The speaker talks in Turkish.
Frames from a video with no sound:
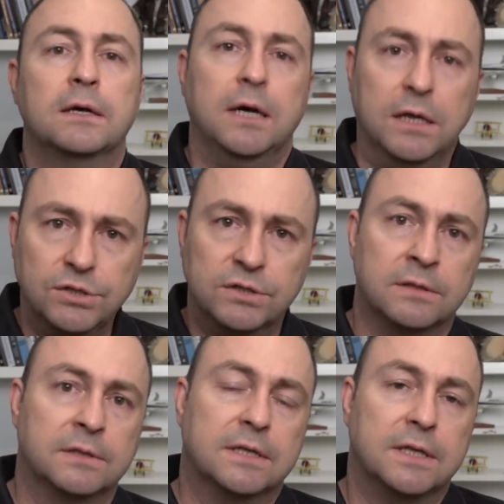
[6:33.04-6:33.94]

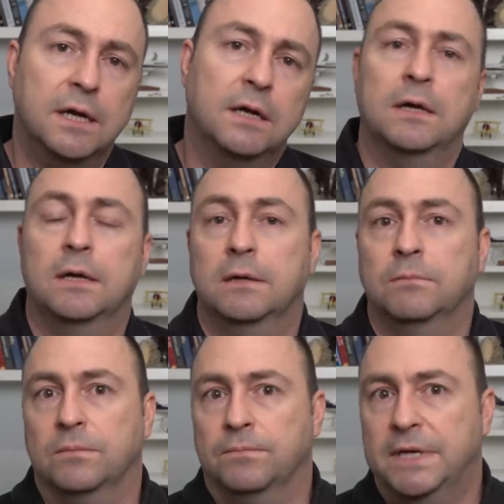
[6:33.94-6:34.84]
Karşılığında da
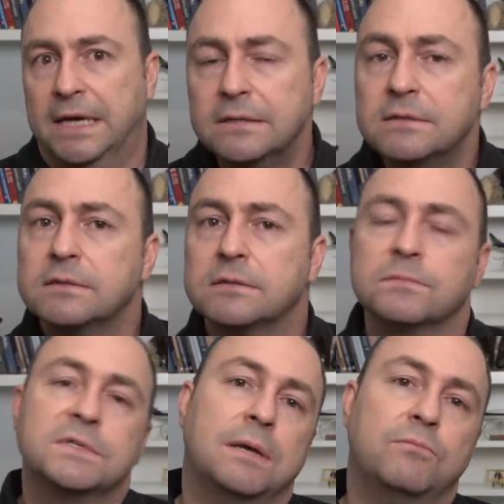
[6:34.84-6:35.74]
BAE
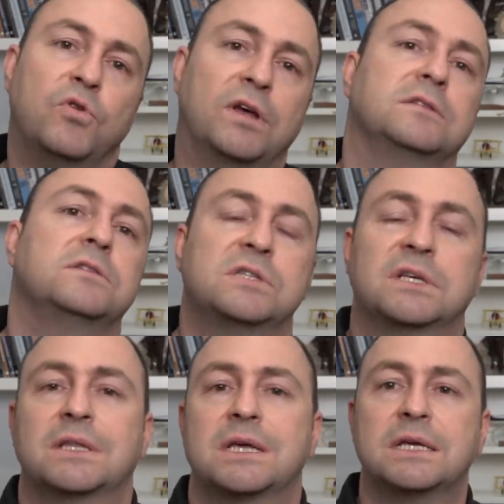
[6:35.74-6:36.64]
Systems hem
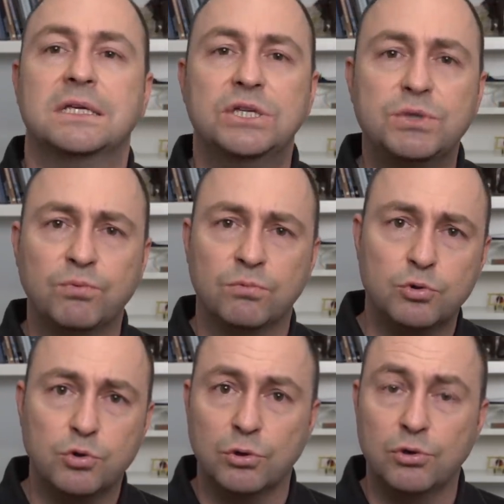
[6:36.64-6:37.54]
mühendislerine iş
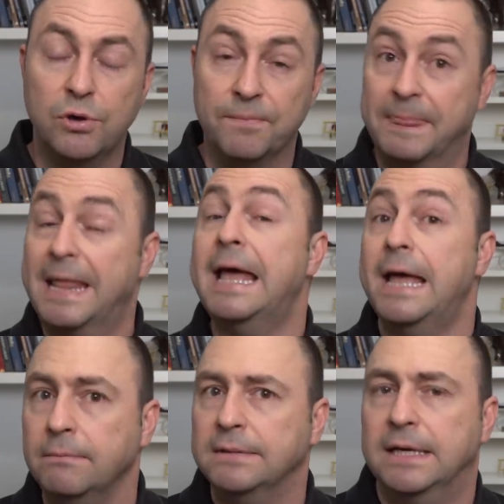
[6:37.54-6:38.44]
bulmuş oluyor
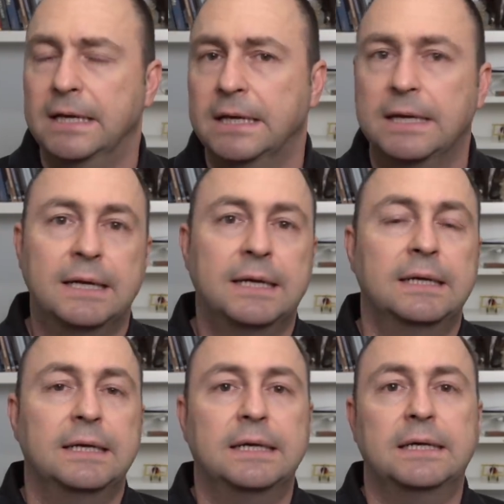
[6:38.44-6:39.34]
hem de
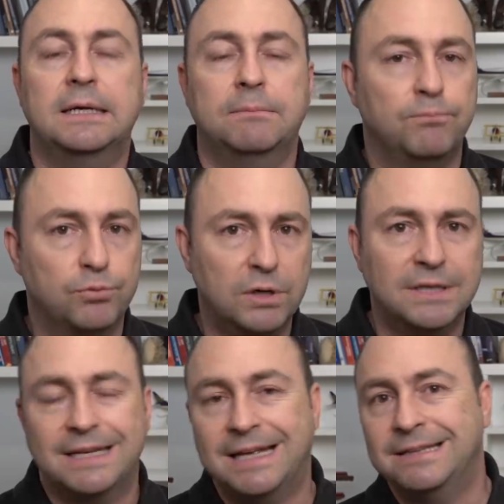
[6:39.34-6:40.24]
e,
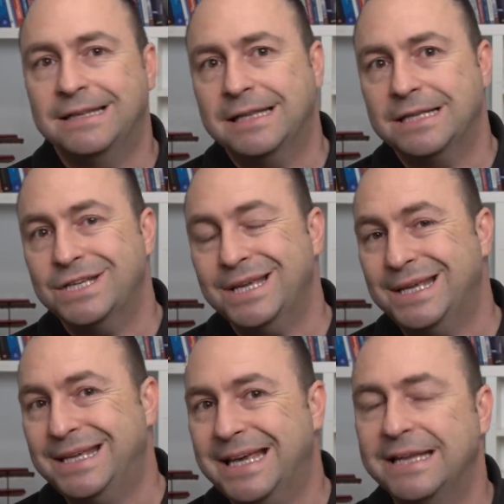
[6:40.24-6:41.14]
buradan edinilecek
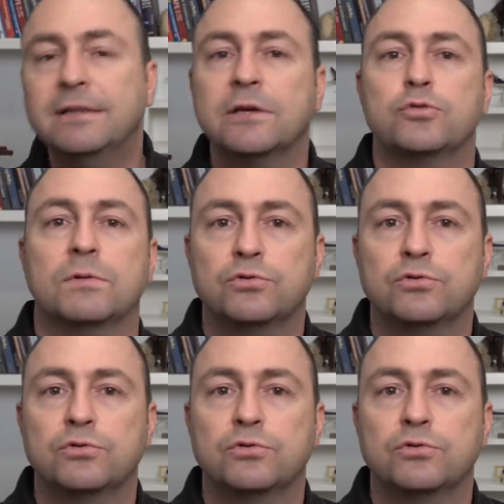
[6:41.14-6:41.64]
yeni tecrübe.